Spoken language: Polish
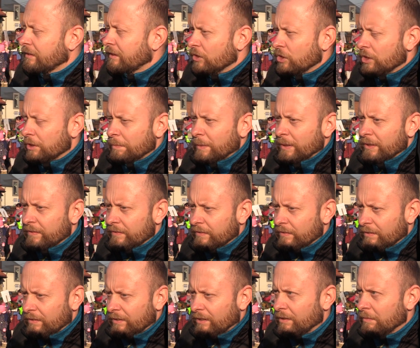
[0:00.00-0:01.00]
Ta rzeźba jest
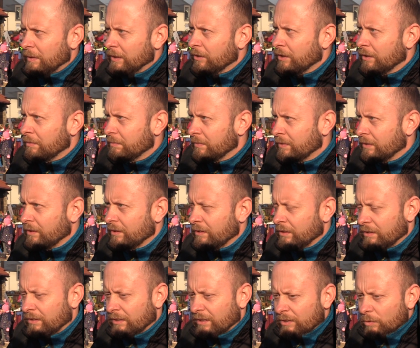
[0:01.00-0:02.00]
e, elementem e,
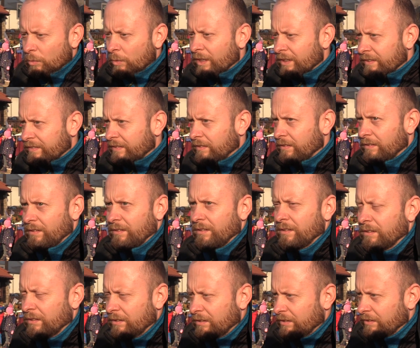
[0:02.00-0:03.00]
edukacji e,
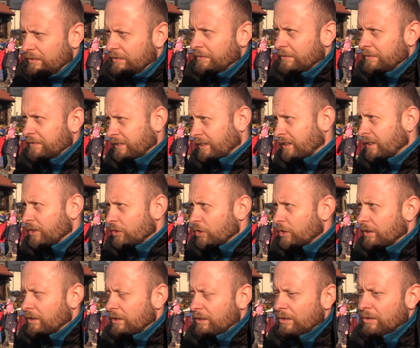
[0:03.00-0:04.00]
w
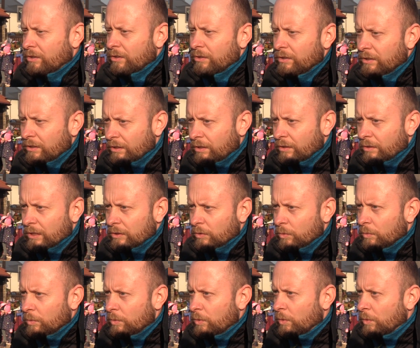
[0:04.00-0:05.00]
zakresie ochrony tego
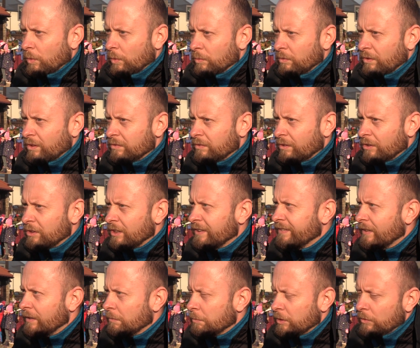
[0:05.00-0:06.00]
gatunku. To, to
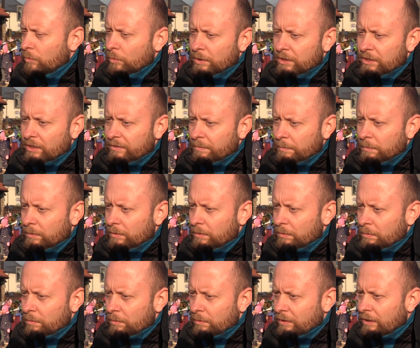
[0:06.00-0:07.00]
niestety przez długi czas
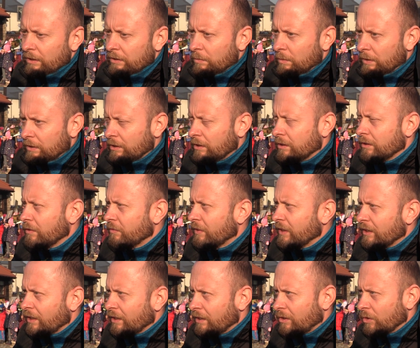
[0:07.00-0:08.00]
był gatunek
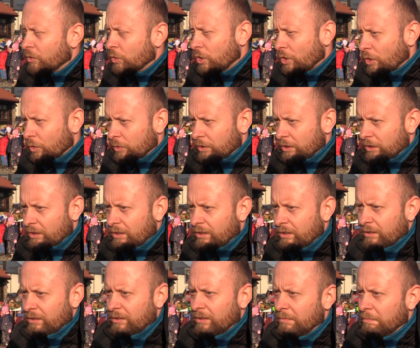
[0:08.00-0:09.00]
traktowany jako szkodnik.
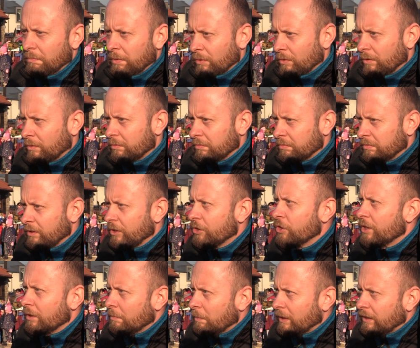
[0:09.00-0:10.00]
Po
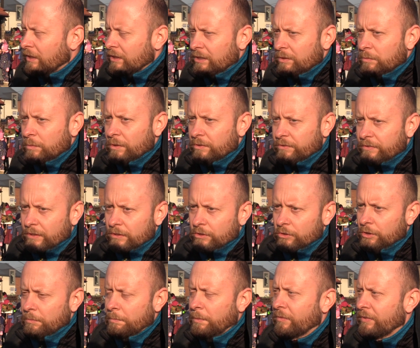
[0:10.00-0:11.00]
licznych badaniach, które
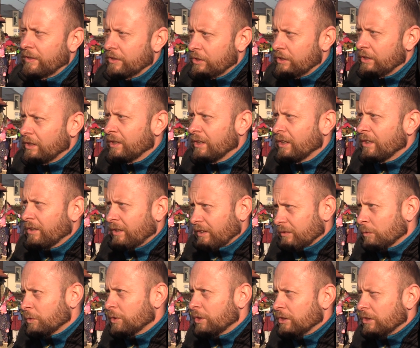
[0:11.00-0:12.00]
ostatnio się prowadzi,
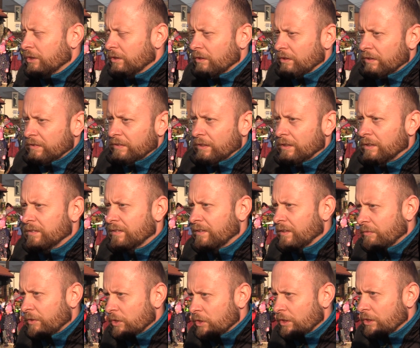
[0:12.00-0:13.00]
okazuje się, że to jest jeden z
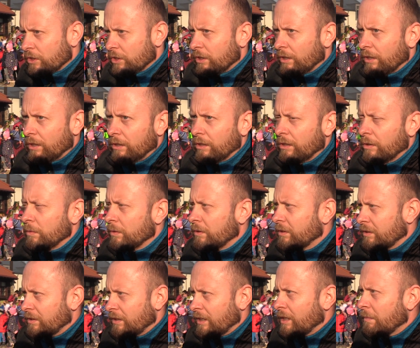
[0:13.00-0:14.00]
najważniejszych
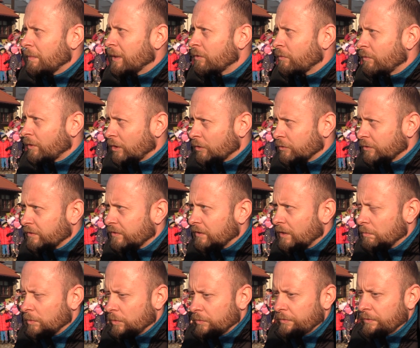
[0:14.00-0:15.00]
elementów
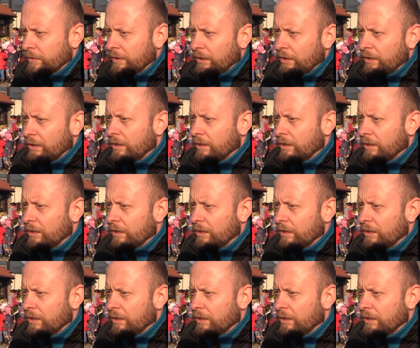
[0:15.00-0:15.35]
ekosystemów